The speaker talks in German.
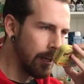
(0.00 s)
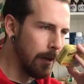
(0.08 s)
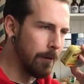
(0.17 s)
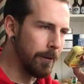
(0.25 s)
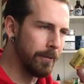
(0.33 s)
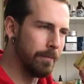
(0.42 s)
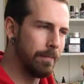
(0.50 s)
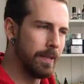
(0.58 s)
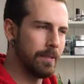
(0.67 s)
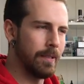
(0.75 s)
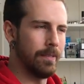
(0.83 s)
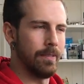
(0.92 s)
Aber auch so ein
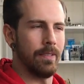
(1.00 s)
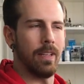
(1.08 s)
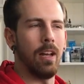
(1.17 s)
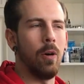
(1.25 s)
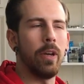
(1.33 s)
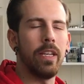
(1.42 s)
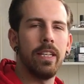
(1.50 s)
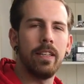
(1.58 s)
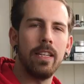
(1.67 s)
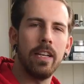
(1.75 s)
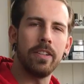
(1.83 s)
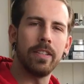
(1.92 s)
bisschen rauchige
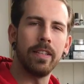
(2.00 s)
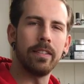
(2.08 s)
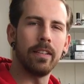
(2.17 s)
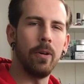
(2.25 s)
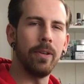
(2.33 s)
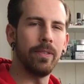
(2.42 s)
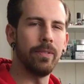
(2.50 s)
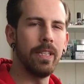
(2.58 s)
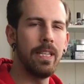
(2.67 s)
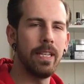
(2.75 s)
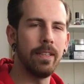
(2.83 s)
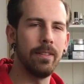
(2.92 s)
Kirsche ist
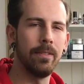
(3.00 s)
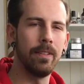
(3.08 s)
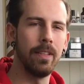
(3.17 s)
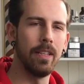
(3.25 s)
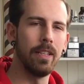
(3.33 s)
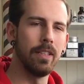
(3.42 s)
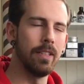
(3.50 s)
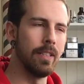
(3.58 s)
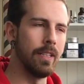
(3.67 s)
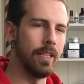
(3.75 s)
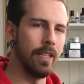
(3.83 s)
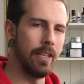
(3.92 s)
rauszuriechen.
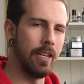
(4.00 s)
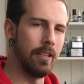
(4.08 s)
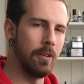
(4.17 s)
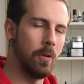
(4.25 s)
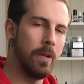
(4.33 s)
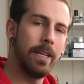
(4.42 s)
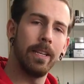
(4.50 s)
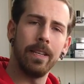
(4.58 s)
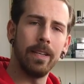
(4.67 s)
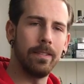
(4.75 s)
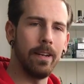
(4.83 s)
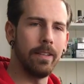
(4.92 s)
Äh, ein Kollege
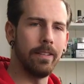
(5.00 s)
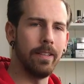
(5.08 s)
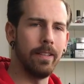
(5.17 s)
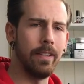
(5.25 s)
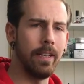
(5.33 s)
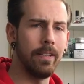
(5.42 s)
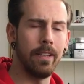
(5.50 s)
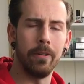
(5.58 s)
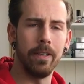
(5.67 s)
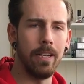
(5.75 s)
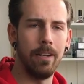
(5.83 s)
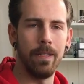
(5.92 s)
hier sagte, die riecht
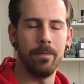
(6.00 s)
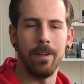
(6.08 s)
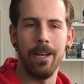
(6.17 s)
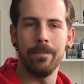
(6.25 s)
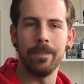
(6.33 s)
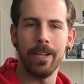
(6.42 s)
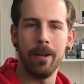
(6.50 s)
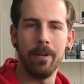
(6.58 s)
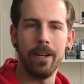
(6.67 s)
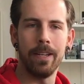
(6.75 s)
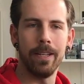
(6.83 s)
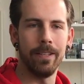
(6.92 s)
original wie
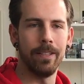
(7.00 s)
Pfeifentabak.